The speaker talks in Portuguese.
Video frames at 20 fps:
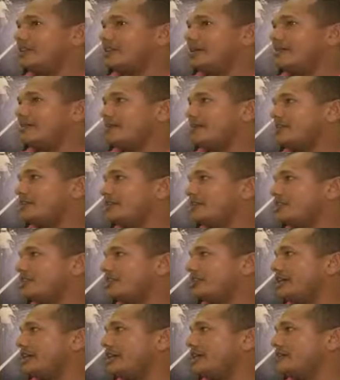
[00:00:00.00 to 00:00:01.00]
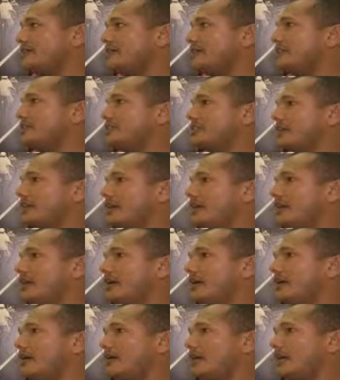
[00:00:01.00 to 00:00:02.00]
Eu achei bastante interessante
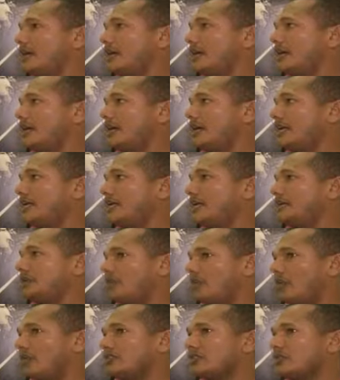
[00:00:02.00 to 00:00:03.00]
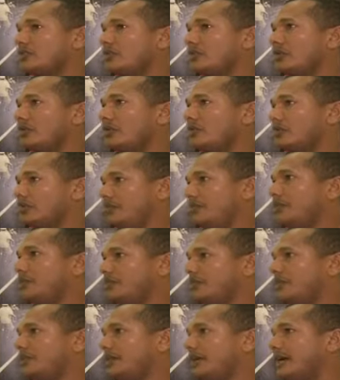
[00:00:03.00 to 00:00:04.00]
é, é, as fotos que foram, que
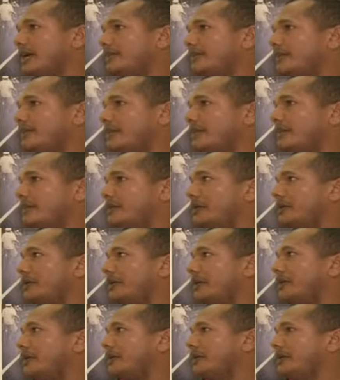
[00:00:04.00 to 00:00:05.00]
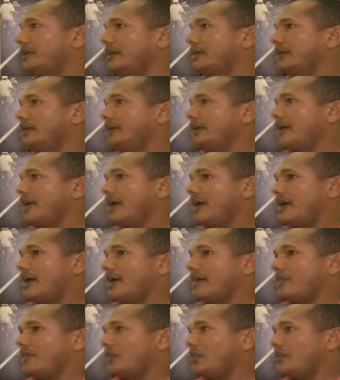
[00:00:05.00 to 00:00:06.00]
foram tiradas, né? Porque
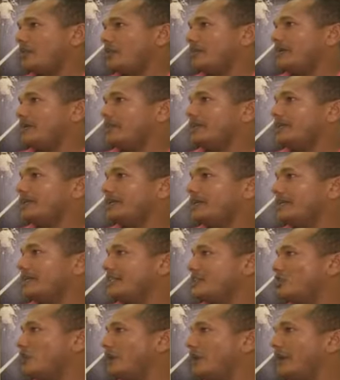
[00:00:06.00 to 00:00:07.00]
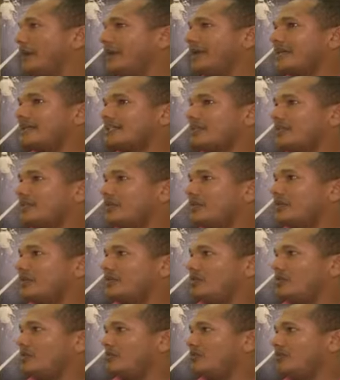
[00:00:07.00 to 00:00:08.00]
é, foram meio que, que, de surpresas,
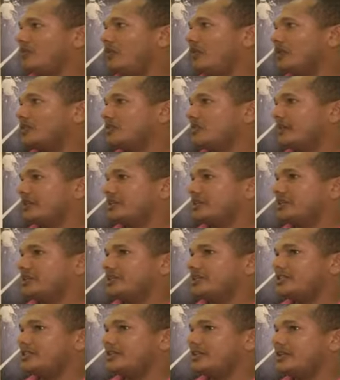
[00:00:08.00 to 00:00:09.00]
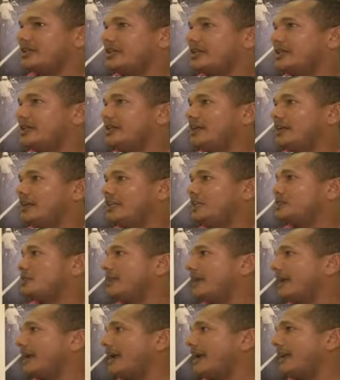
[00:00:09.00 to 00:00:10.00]
foram fotos bastante
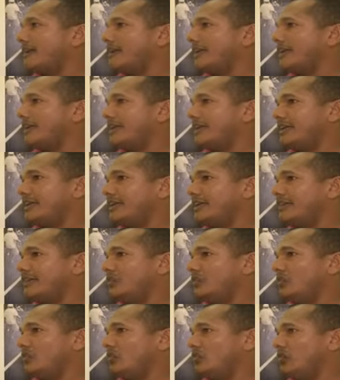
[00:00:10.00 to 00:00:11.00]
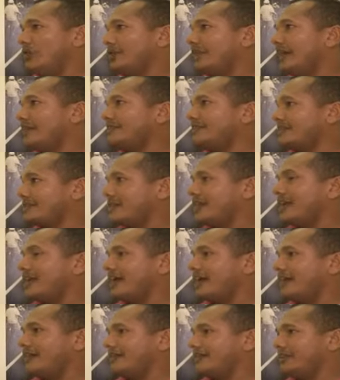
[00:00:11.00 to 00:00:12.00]
inesperadas, né? Não, não foi nada
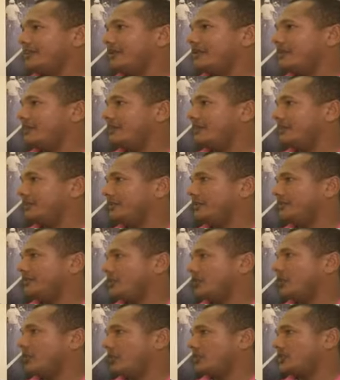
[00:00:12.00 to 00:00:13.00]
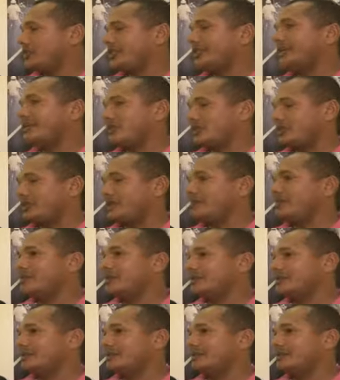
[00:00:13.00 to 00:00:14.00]
ensaiado, então pô, gostei, gostei
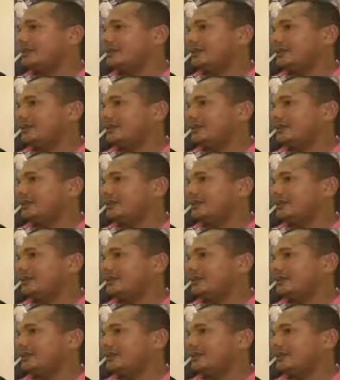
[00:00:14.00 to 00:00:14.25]
muito.